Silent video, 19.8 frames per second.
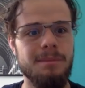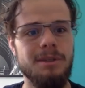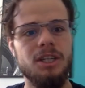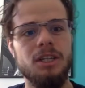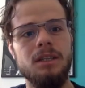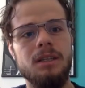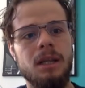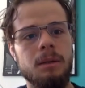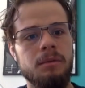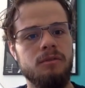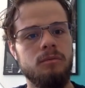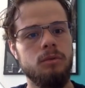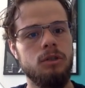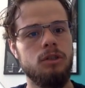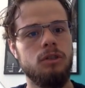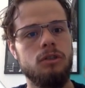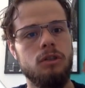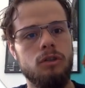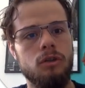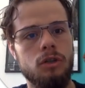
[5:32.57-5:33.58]
że Ty najpierw
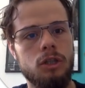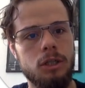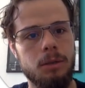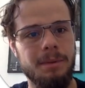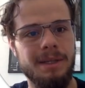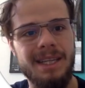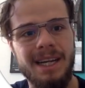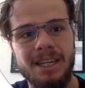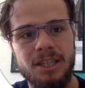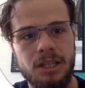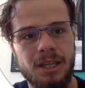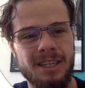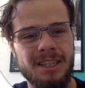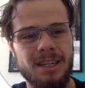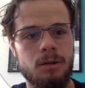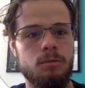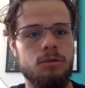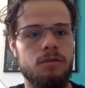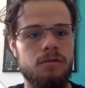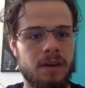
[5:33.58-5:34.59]
musisz coś od siebie dać, dać
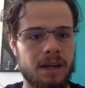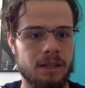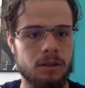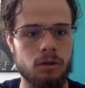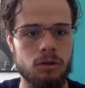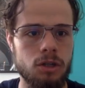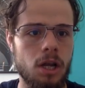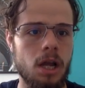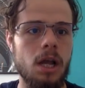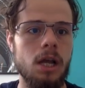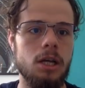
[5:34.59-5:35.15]
jakąś wartość,